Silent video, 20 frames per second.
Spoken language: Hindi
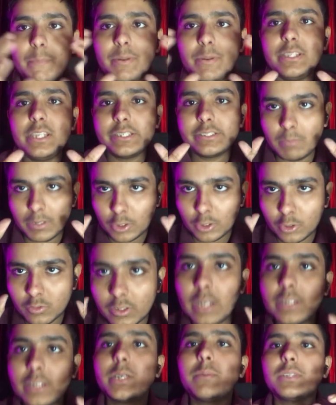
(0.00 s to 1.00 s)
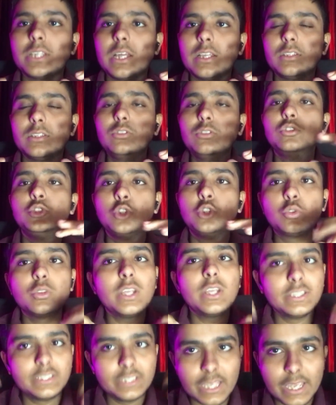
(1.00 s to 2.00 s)
अबे देख मैं तेरे को ढंग से बताता हूँ जो
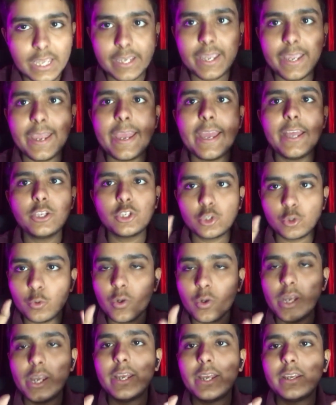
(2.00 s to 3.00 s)
तूने देखे हैं छुए